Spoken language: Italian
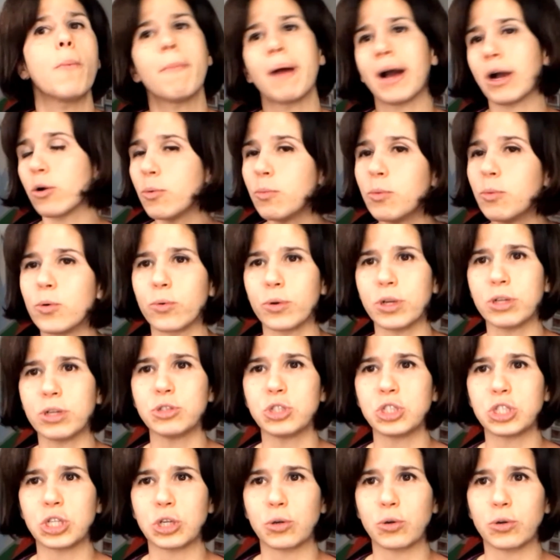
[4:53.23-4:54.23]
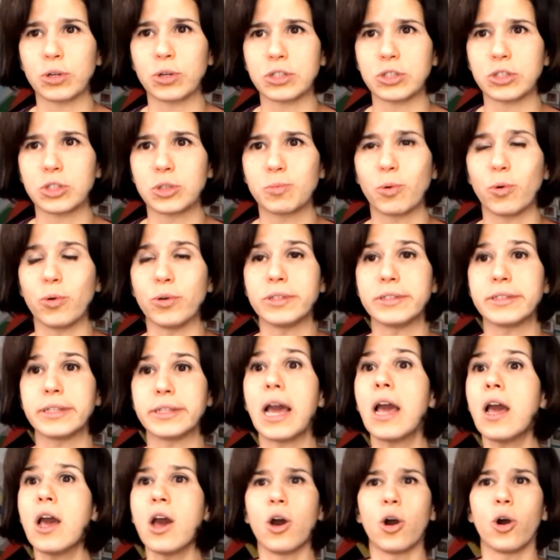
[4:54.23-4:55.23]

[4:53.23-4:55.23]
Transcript: ma comunque non ci corrisponde.